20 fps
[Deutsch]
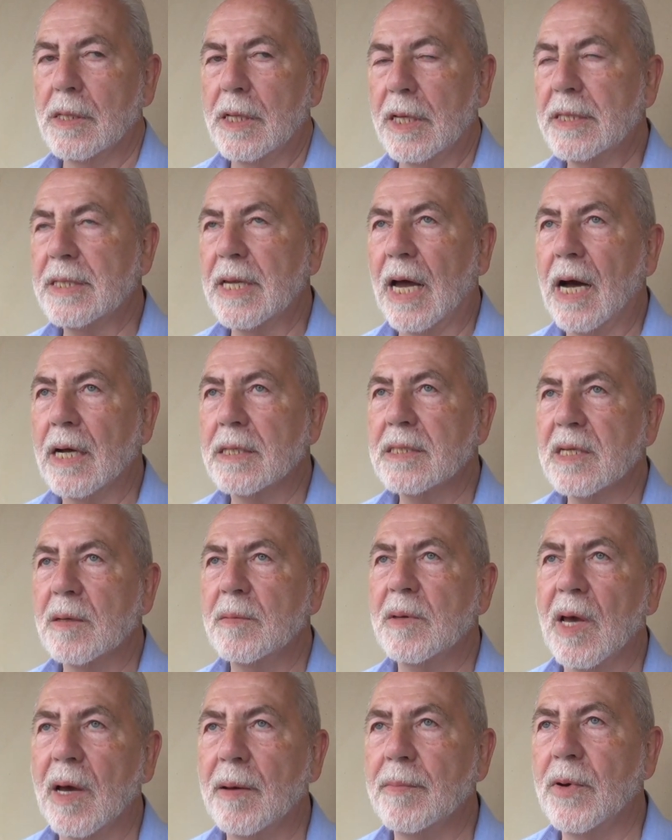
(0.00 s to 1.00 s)
Die sagen zu
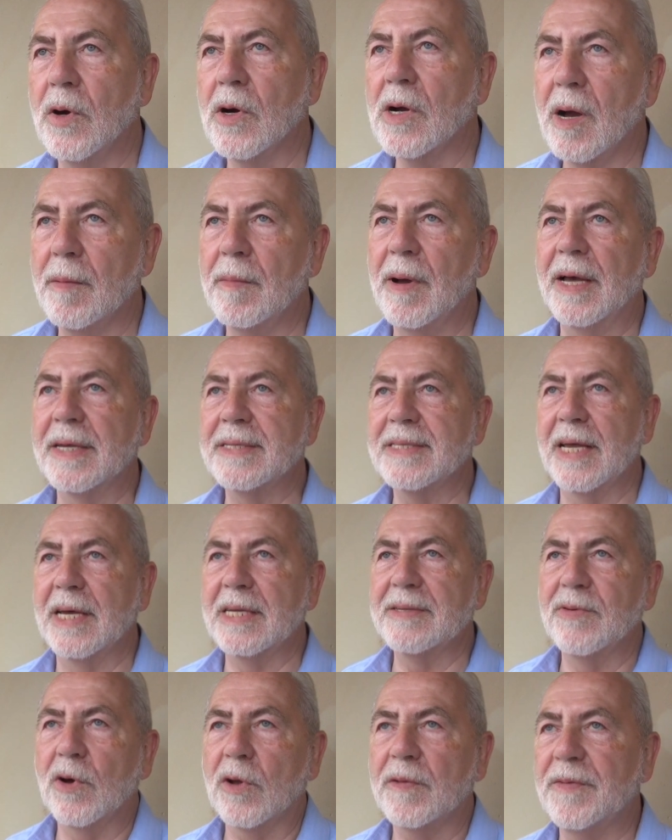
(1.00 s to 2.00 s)
mir, Bürgermeister,
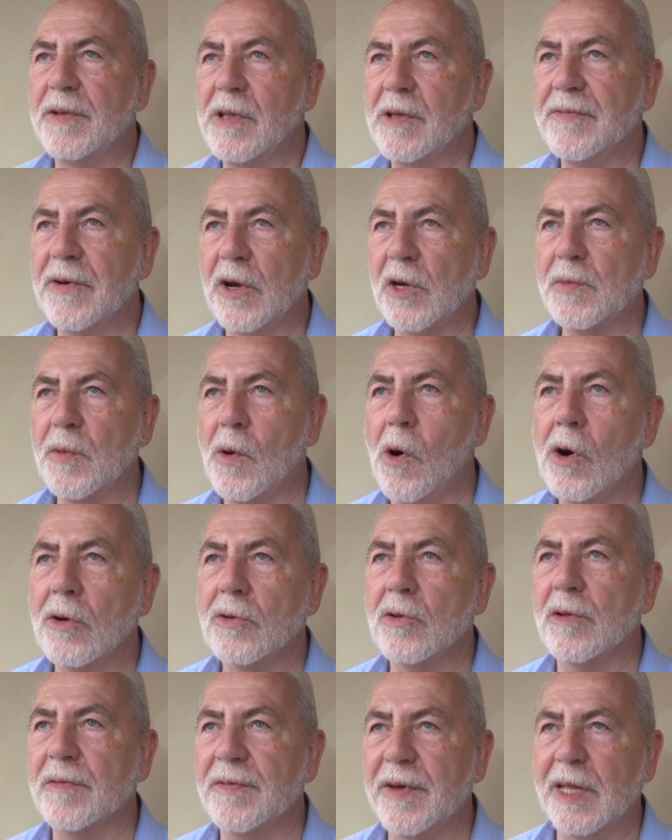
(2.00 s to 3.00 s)
es wird viel
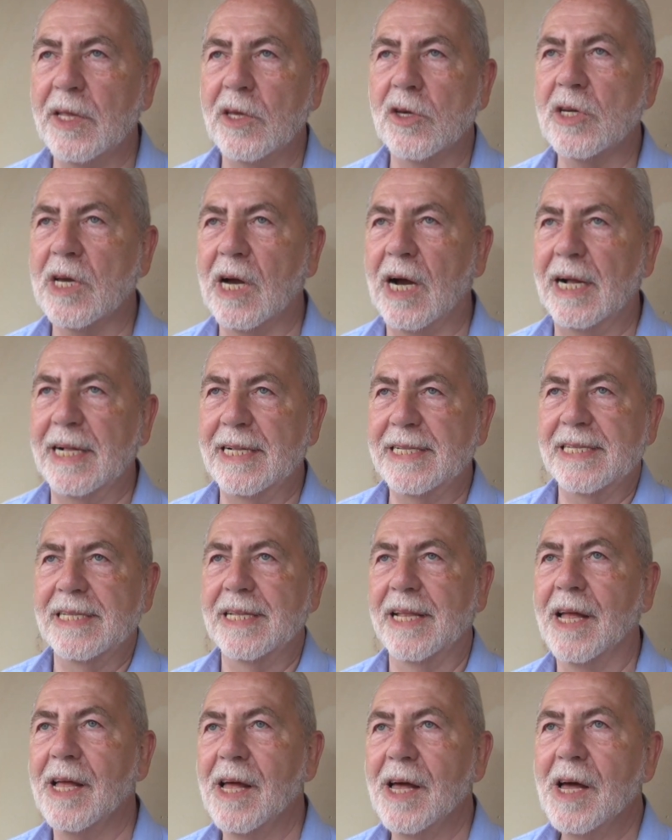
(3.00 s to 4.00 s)
versprochen und wenig gehalten.